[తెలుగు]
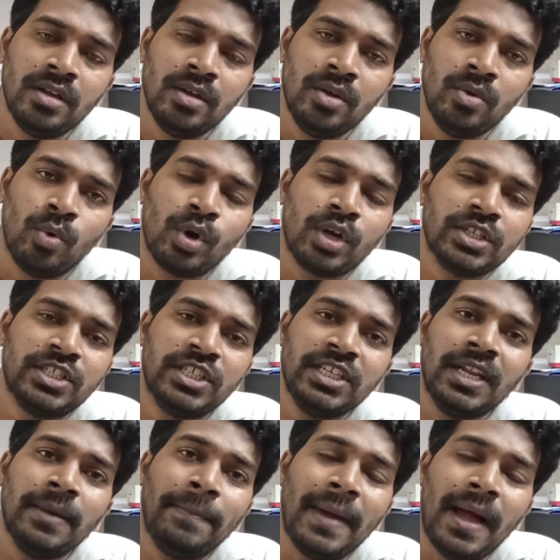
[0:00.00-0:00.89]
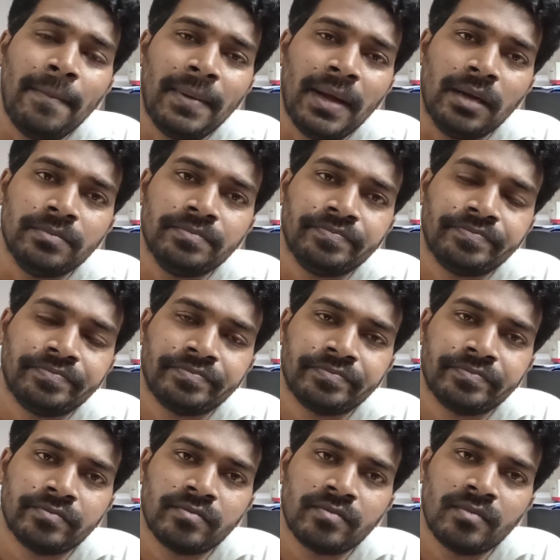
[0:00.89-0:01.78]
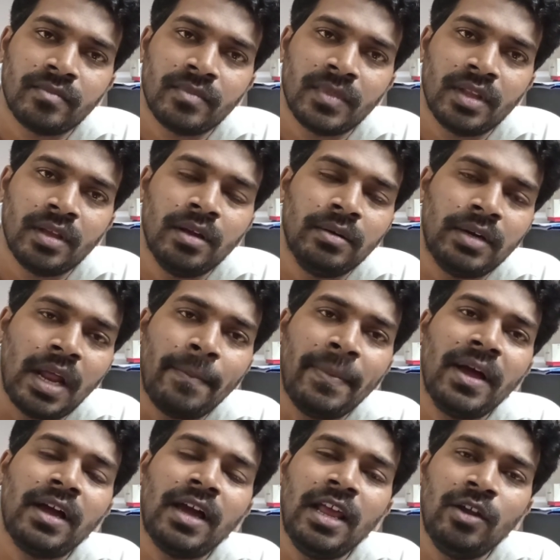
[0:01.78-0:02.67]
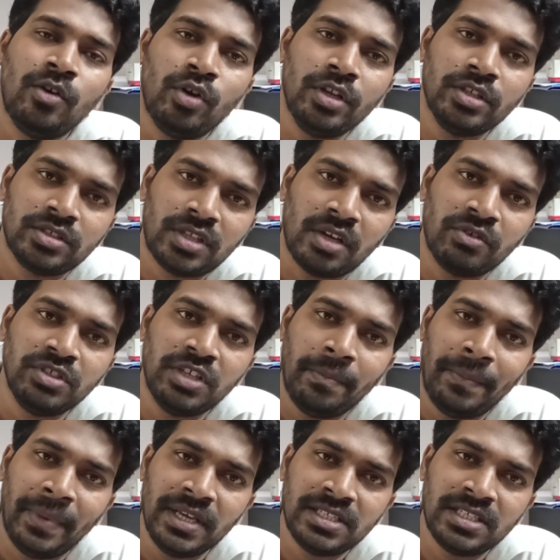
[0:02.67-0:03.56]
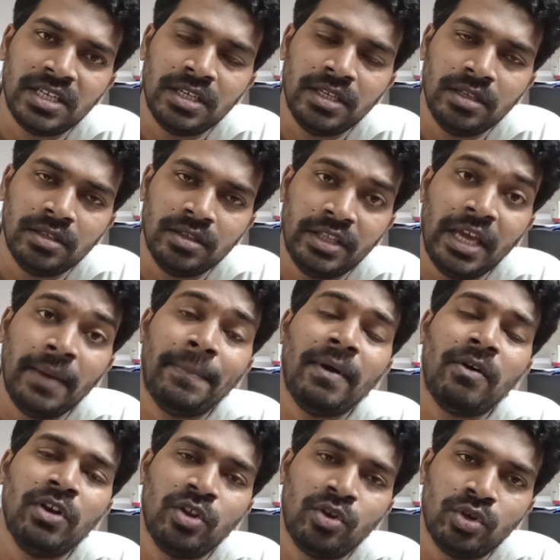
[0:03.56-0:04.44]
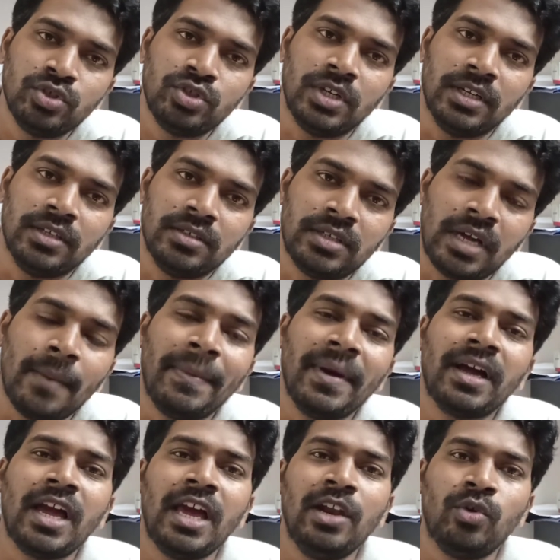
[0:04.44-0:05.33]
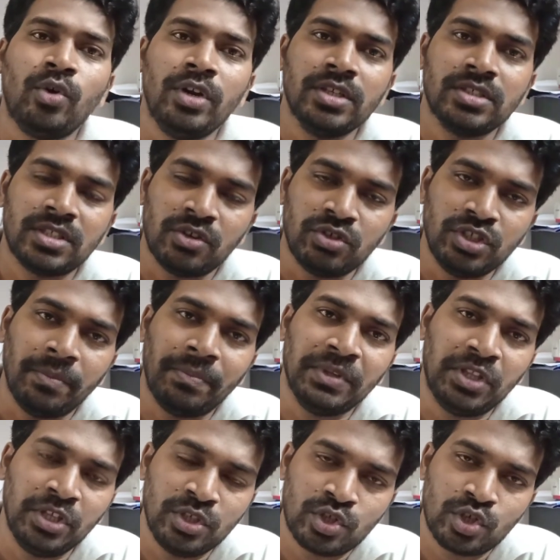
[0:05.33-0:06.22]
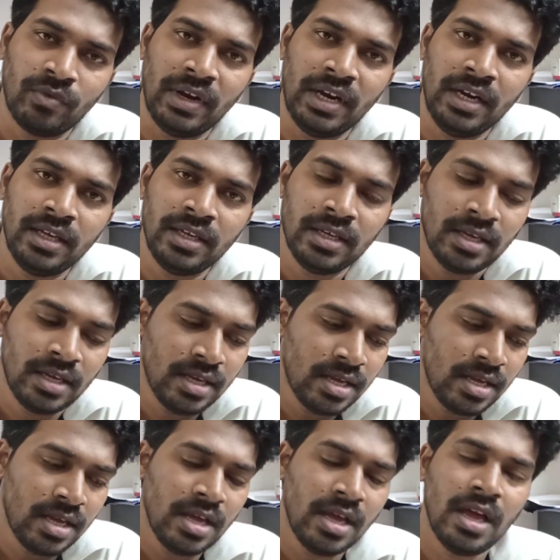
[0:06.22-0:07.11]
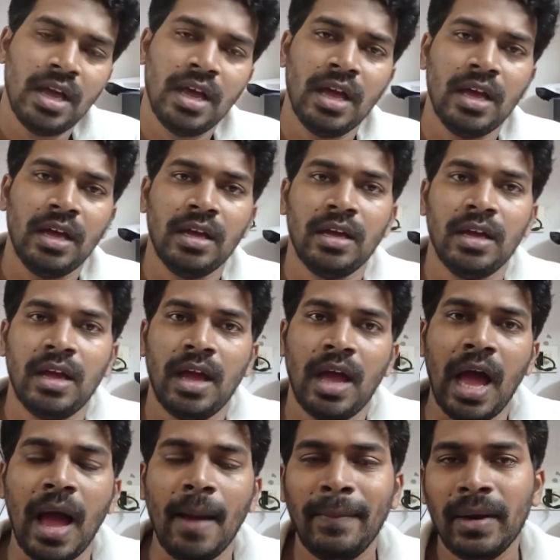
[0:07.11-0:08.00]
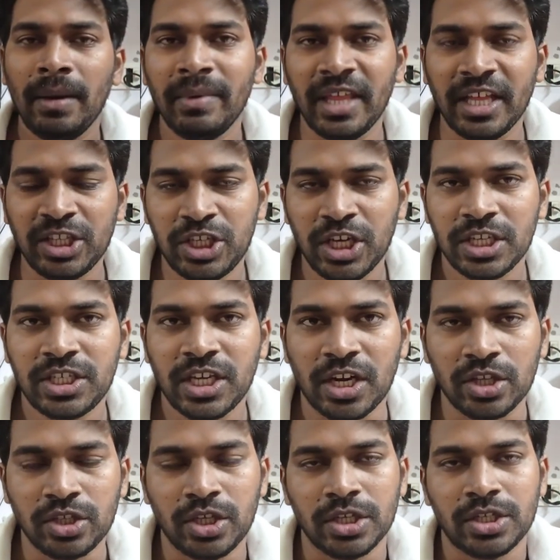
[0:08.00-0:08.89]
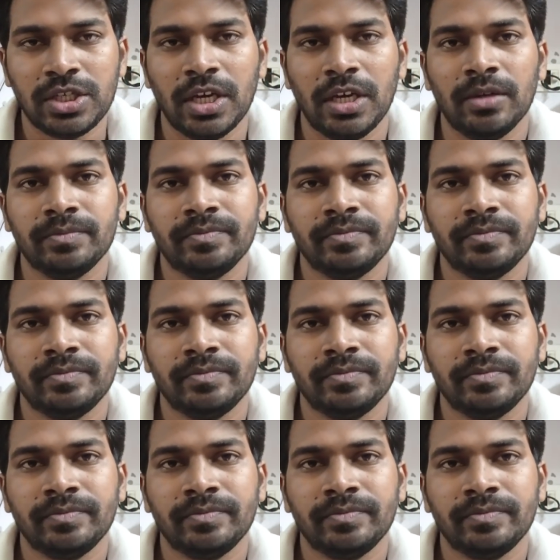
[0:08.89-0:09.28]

ఒక చిన్న పాప టపాకాయలు కొనిస్తామని చెప్పేసి దీపావళి రోజున టపాకాయలు కొనిస్తామని చెప్పి తీసుకువెళ్ళి ఆ పిల్ల మీద అత్యాచారం చేశారు